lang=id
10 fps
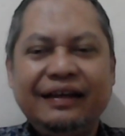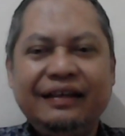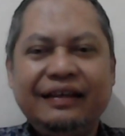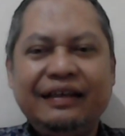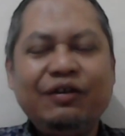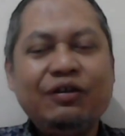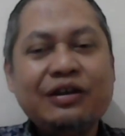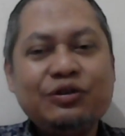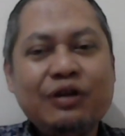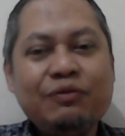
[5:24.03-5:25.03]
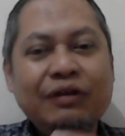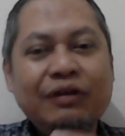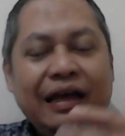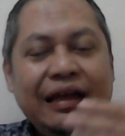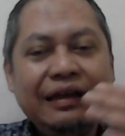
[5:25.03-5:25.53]
Jadi orang sudah
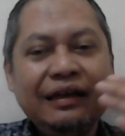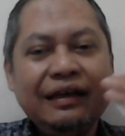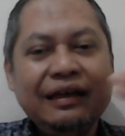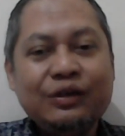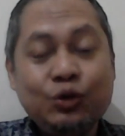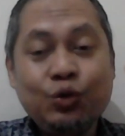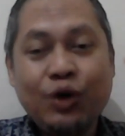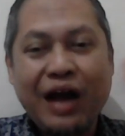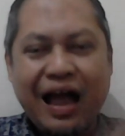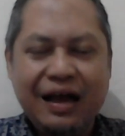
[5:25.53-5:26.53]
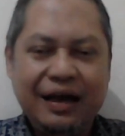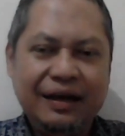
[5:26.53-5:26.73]
mulai suka